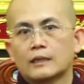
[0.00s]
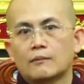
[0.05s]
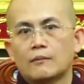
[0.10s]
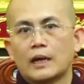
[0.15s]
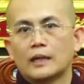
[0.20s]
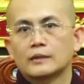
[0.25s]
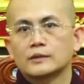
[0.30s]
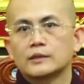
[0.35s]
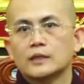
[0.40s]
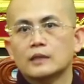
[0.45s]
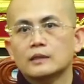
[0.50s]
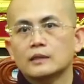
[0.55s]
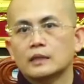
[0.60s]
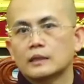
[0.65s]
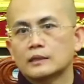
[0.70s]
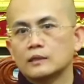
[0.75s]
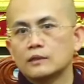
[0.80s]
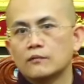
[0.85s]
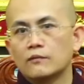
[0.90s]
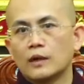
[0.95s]
bản chất là
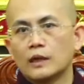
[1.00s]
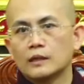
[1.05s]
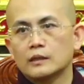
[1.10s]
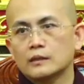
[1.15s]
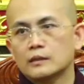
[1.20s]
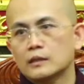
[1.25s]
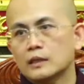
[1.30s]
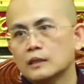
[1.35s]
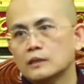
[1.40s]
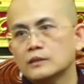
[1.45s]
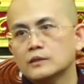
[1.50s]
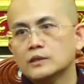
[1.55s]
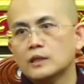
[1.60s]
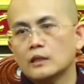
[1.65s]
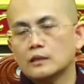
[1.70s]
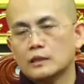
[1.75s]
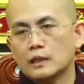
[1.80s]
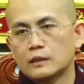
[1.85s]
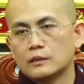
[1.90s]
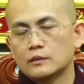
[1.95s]
như vậy tính
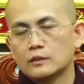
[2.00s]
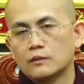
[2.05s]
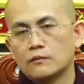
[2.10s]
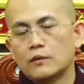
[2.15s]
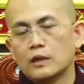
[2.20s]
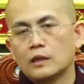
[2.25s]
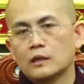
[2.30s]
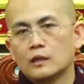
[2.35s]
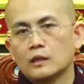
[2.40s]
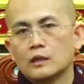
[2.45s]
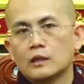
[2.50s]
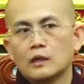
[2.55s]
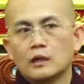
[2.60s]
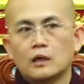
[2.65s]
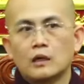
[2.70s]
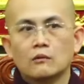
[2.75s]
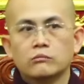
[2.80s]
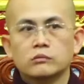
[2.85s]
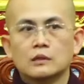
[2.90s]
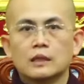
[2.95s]
chất là như vậy
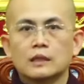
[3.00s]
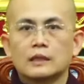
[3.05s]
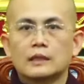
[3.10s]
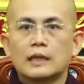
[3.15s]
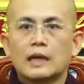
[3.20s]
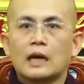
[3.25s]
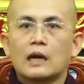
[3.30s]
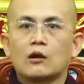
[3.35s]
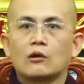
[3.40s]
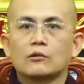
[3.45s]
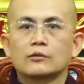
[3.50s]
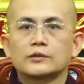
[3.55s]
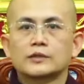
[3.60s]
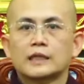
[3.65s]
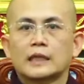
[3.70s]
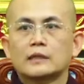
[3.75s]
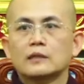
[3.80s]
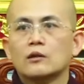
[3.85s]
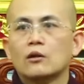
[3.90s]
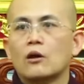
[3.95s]
không thể nào
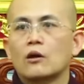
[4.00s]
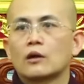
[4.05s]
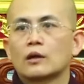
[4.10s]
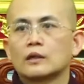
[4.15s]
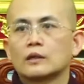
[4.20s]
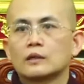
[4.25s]
tránh khỏi